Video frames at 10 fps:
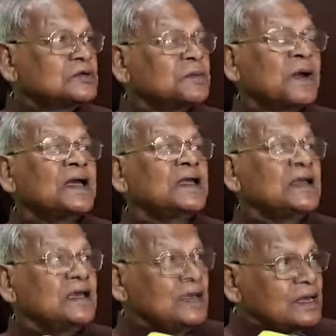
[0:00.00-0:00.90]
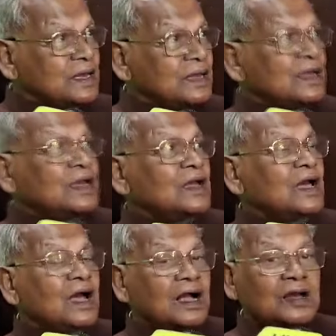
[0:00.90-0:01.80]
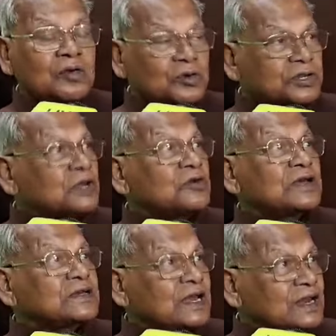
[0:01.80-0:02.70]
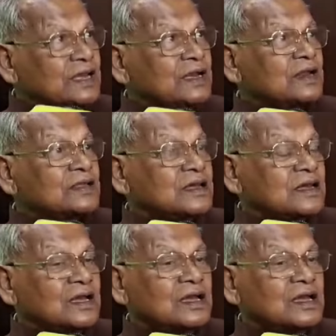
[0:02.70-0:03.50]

सिपाही नहीं हैं अगर होते तो ऐसा नहीं करते